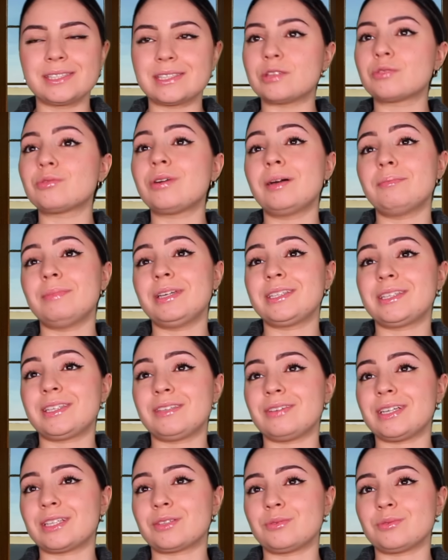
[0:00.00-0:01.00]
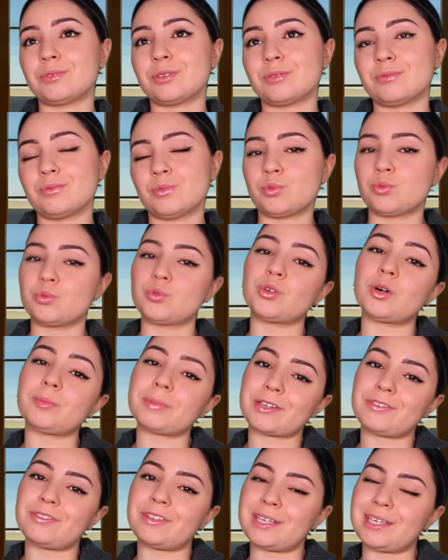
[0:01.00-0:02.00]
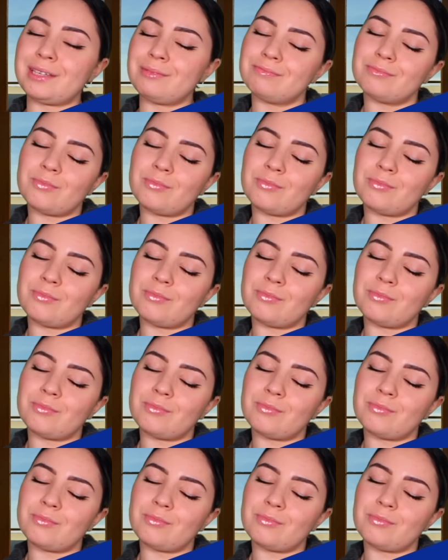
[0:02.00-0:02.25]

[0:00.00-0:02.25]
c'est toi Ahmed qui va être content, son joueur préféré.